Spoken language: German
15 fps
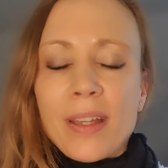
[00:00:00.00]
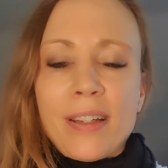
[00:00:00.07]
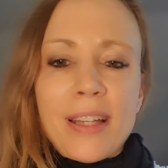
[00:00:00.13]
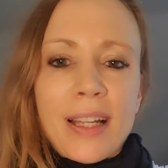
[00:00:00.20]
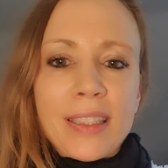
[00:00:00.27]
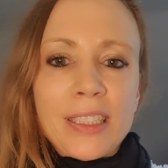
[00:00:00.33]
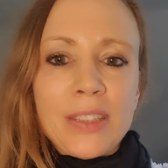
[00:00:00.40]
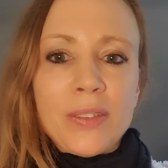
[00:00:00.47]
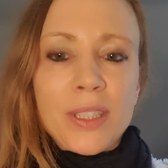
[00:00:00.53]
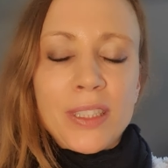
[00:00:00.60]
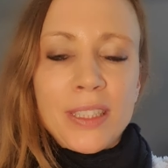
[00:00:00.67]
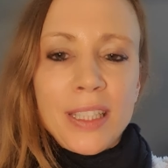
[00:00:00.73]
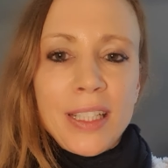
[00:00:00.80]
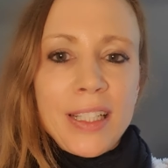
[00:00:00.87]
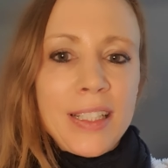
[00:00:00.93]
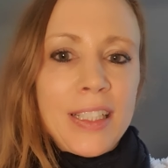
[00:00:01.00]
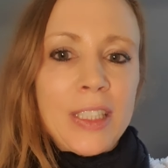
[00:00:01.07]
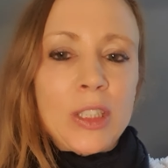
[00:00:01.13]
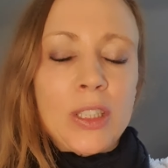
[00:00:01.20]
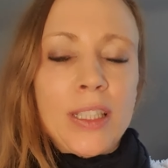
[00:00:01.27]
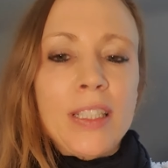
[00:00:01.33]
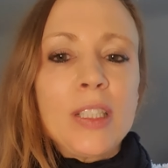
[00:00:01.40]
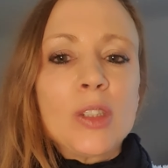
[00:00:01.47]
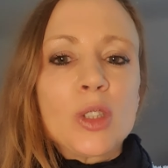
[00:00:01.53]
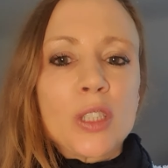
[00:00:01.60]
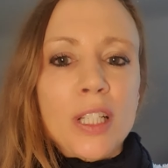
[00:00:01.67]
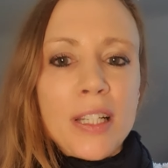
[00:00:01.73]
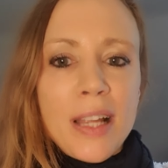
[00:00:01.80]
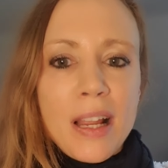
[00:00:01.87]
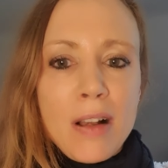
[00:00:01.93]
das wird
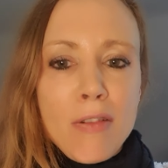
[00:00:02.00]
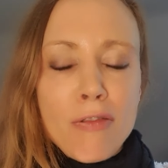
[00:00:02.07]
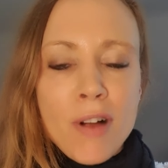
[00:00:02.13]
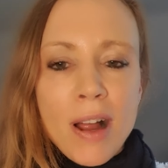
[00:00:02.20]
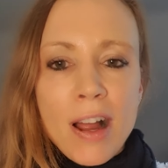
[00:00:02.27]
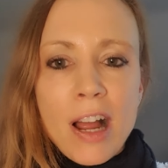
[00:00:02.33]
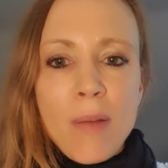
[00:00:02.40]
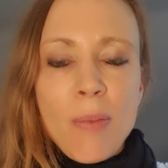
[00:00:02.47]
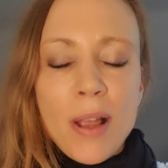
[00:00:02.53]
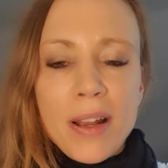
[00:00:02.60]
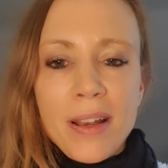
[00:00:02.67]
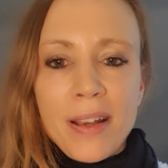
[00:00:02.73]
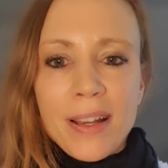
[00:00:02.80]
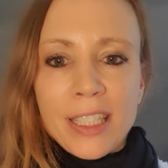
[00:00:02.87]
industriell verarbeitet,